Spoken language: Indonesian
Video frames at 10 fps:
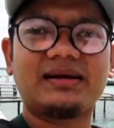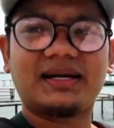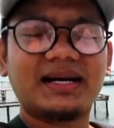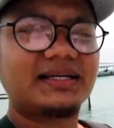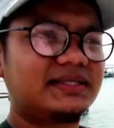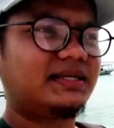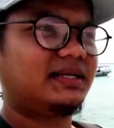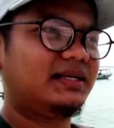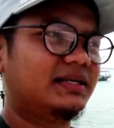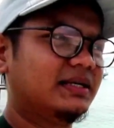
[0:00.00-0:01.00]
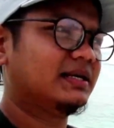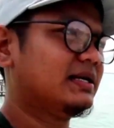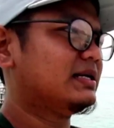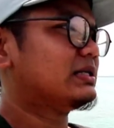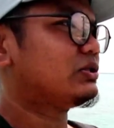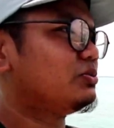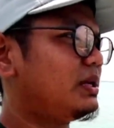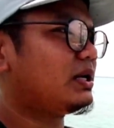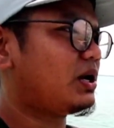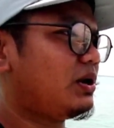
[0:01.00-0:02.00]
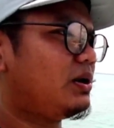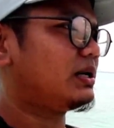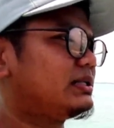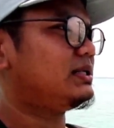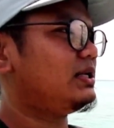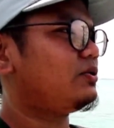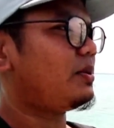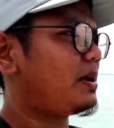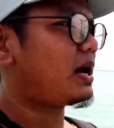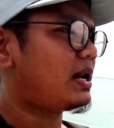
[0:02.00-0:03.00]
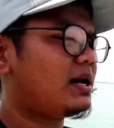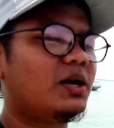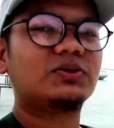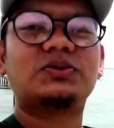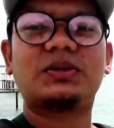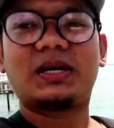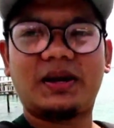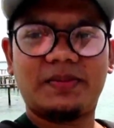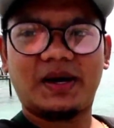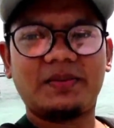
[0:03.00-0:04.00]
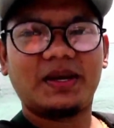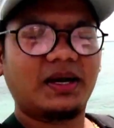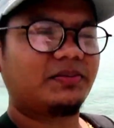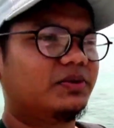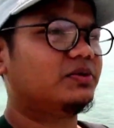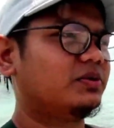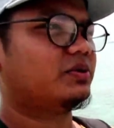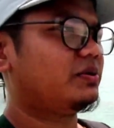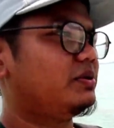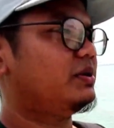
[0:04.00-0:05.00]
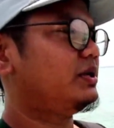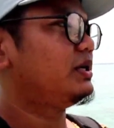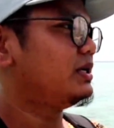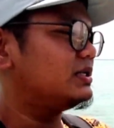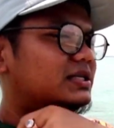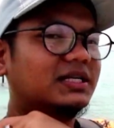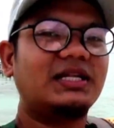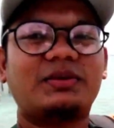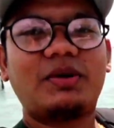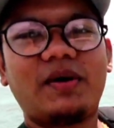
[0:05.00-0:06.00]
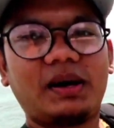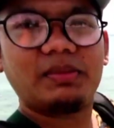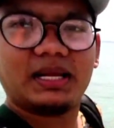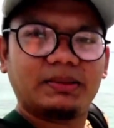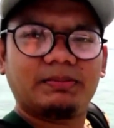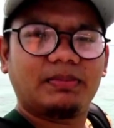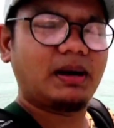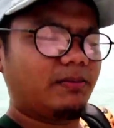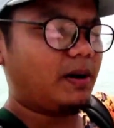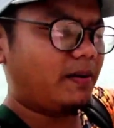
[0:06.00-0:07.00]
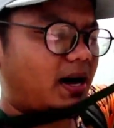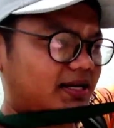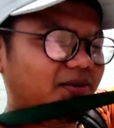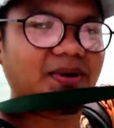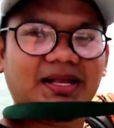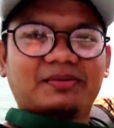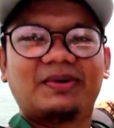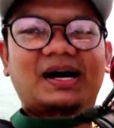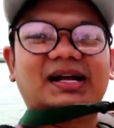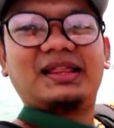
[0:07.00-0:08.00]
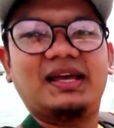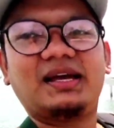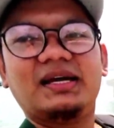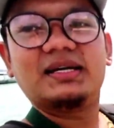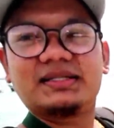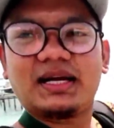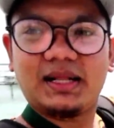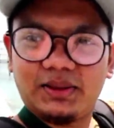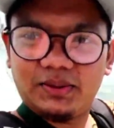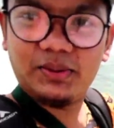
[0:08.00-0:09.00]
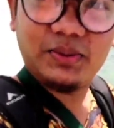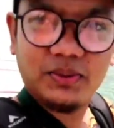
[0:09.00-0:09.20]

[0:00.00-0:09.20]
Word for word: Keren sih cuman kalau kesini tuh emang kalian harus rame-rame ya menurutku jadi kita bawa ba bawaannya banyak banget ya satu